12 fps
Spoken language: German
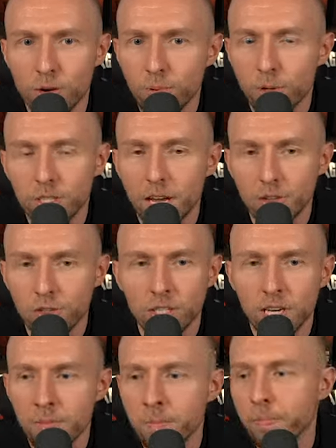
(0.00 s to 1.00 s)
Protection
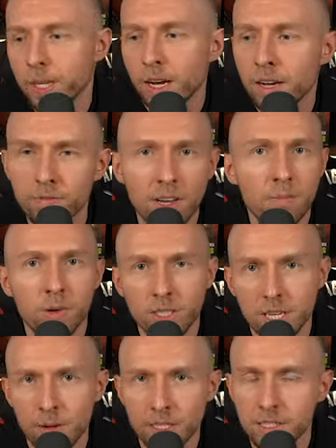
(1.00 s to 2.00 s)
geben. Ja, wir haben auch
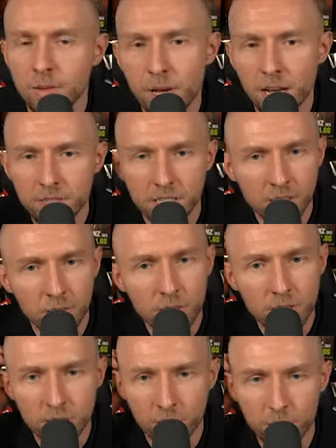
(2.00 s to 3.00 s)
damals in der
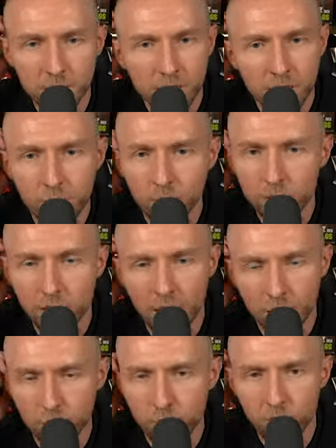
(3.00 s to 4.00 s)
Maps-Analyse so ein bisschen die Punkte
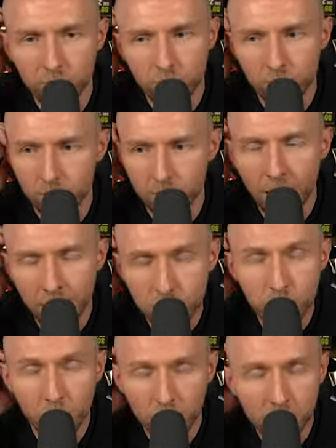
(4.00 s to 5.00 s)
angesprochen wo,
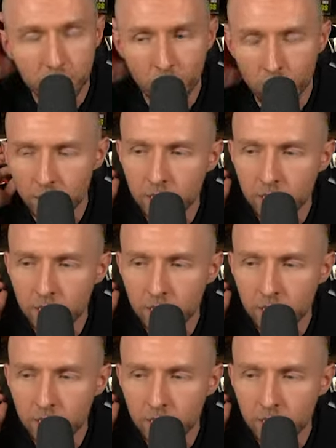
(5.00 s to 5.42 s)
angesprochen, wo